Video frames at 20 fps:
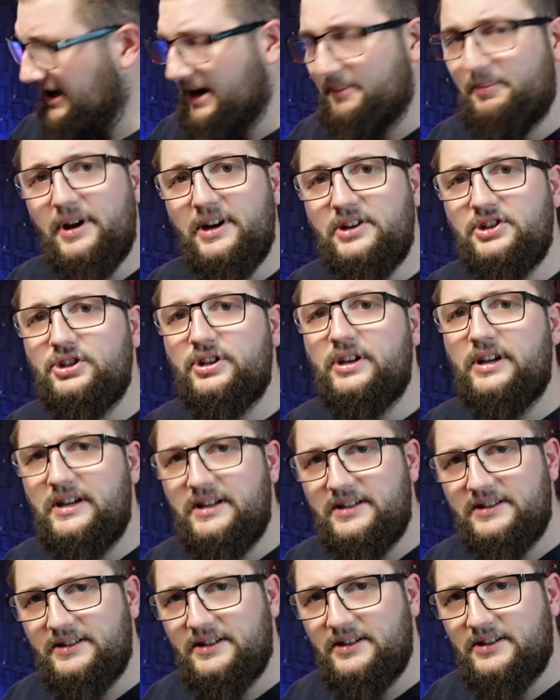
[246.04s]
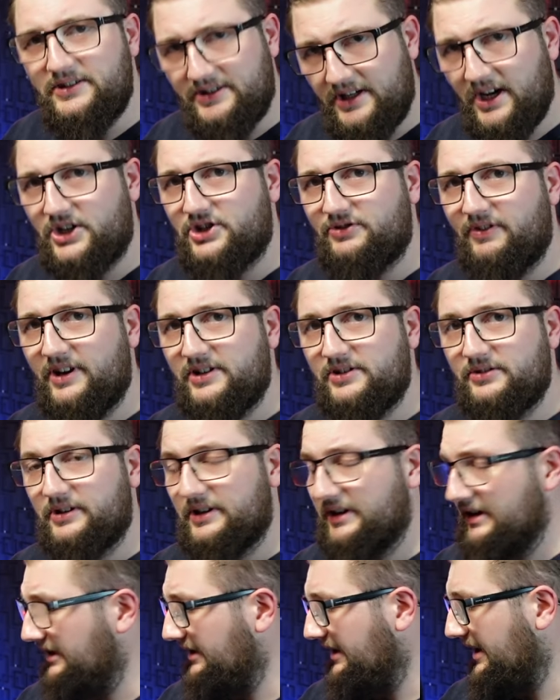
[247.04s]
Der Patch ist sehr schwer zu
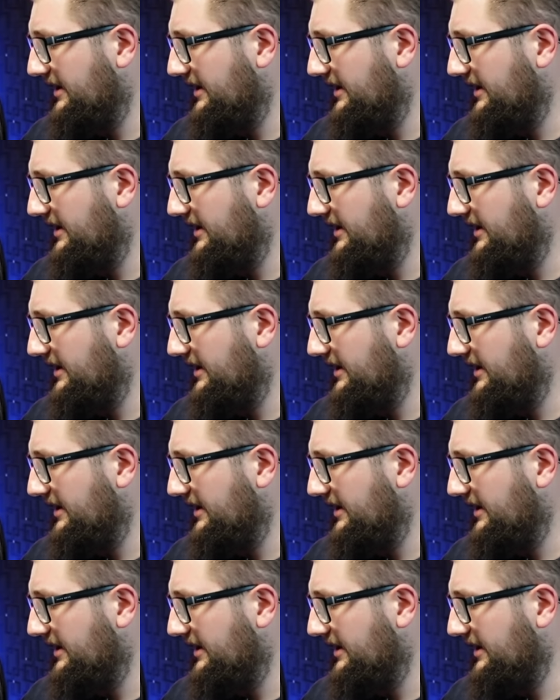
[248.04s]
kriegen.